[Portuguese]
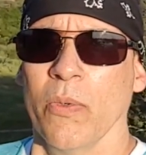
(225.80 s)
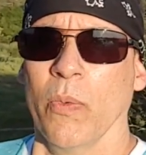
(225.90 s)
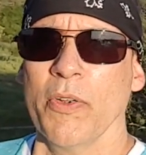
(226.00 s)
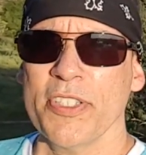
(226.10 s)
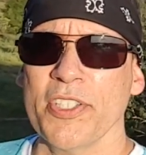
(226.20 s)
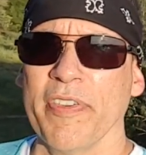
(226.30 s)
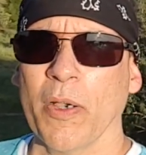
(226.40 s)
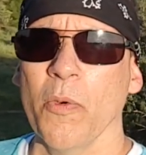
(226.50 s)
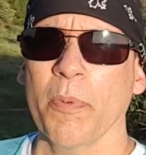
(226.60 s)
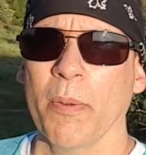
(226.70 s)
Quando você tiver
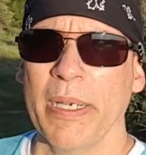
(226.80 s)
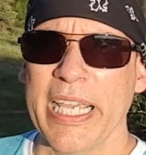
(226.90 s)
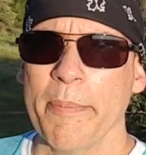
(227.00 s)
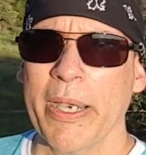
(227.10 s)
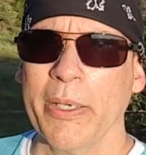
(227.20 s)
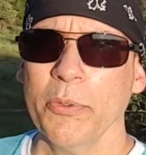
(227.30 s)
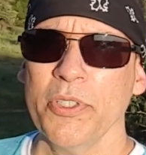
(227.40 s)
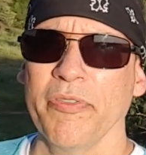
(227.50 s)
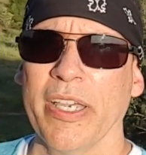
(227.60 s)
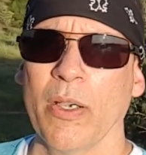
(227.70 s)
com um problema, quando
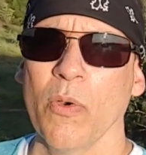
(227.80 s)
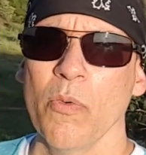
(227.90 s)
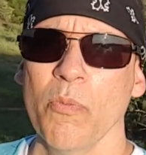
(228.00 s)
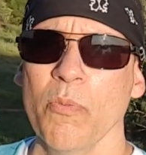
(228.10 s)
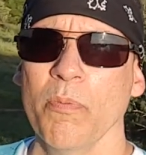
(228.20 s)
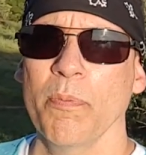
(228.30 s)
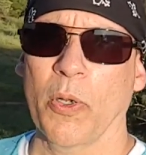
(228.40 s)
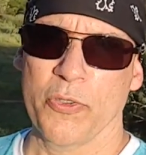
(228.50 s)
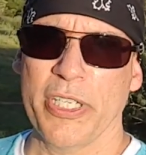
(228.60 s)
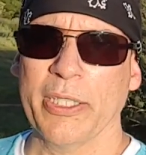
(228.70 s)
tiver com um
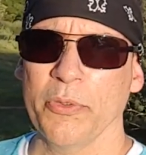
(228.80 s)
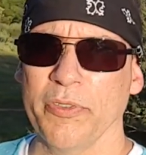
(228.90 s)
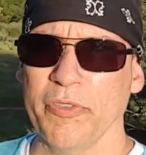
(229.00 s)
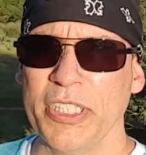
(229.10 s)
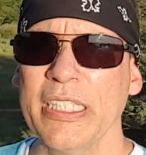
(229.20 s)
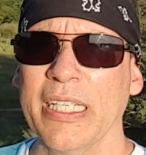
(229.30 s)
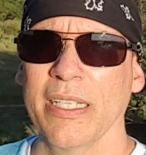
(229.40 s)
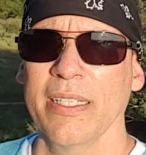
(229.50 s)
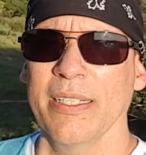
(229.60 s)
projeto de vida,